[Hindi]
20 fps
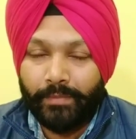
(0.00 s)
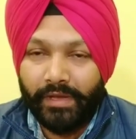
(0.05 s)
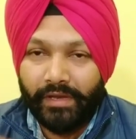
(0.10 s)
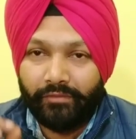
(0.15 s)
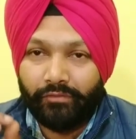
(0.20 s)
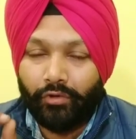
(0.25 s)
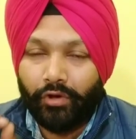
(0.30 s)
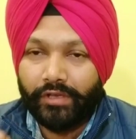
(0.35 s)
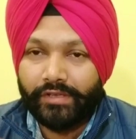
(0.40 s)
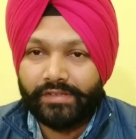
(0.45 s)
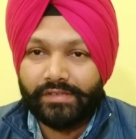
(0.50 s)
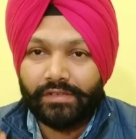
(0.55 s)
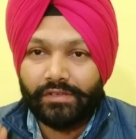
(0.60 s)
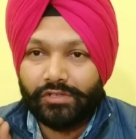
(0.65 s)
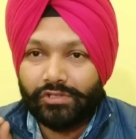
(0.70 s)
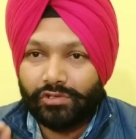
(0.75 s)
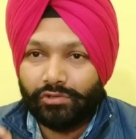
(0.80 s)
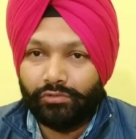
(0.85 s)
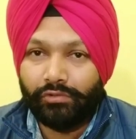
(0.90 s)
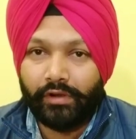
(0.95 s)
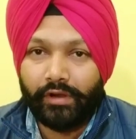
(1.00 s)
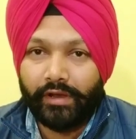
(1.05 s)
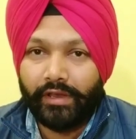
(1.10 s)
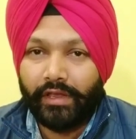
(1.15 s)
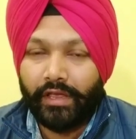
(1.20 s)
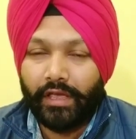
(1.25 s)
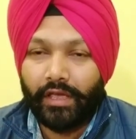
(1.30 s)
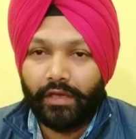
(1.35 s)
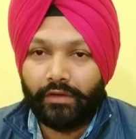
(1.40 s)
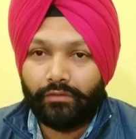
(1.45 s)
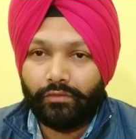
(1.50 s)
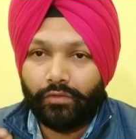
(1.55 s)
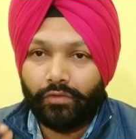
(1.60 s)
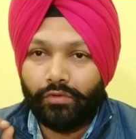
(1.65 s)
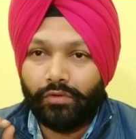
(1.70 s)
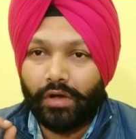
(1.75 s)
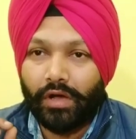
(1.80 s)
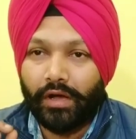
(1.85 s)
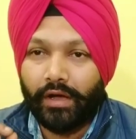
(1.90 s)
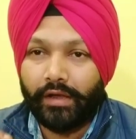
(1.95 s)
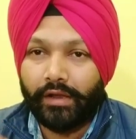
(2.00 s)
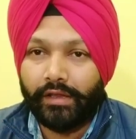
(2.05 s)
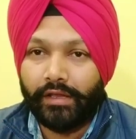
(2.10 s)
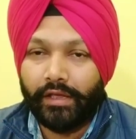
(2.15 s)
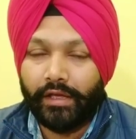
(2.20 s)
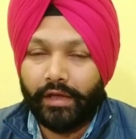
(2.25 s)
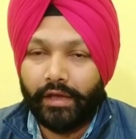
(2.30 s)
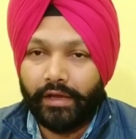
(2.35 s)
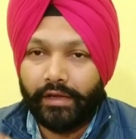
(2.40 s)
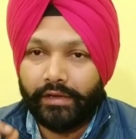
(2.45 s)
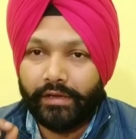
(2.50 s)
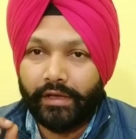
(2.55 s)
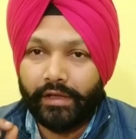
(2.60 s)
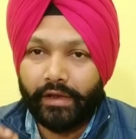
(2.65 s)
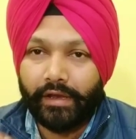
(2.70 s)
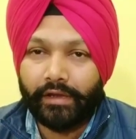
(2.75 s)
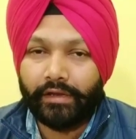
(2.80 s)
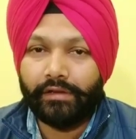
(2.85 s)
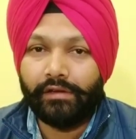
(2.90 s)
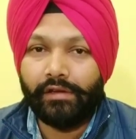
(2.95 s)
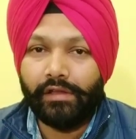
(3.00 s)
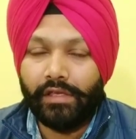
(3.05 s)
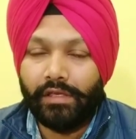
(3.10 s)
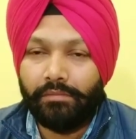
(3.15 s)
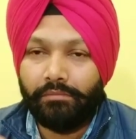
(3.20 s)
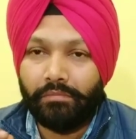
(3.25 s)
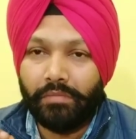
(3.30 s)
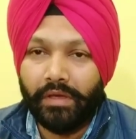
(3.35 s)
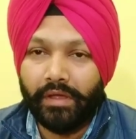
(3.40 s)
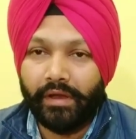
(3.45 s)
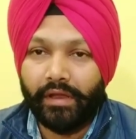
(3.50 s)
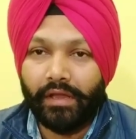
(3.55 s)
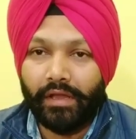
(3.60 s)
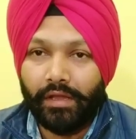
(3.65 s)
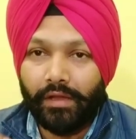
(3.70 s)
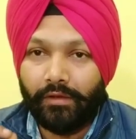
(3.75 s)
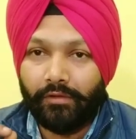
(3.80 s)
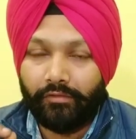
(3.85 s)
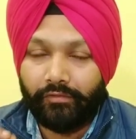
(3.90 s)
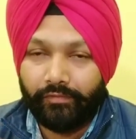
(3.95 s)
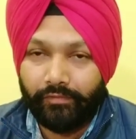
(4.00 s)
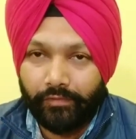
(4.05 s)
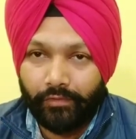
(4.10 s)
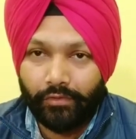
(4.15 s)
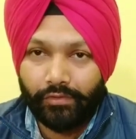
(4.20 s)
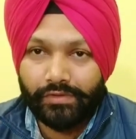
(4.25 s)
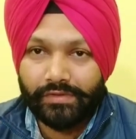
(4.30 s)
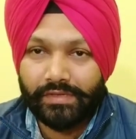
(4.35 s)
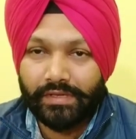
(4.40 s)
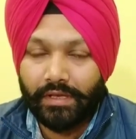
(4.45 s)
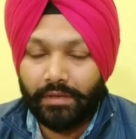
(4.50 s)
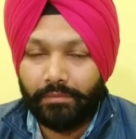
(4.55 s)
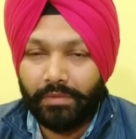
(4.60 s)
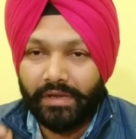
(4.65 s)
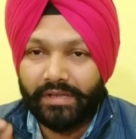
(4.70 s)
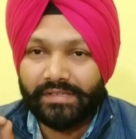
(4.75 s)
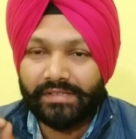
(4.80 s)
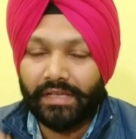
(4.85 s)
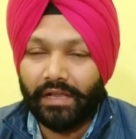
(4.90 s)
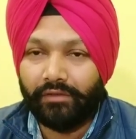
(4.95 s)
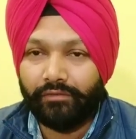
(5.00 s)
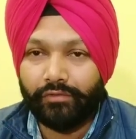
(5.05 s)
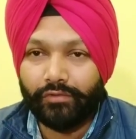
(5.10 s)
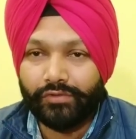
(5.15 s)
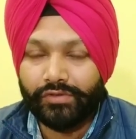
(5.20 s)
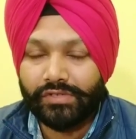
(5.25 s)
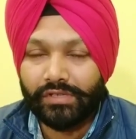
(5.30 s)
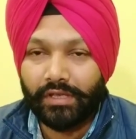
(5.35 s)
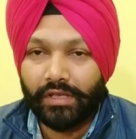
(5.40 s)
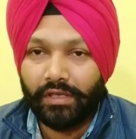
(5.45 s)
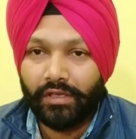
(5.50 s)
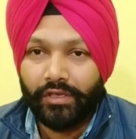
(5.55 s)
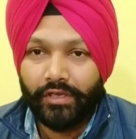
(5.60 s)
मेरी वॉइस सुन रही है वो आ रही है डायरेक्टली मेरे फोन से मेरे सेल फोन से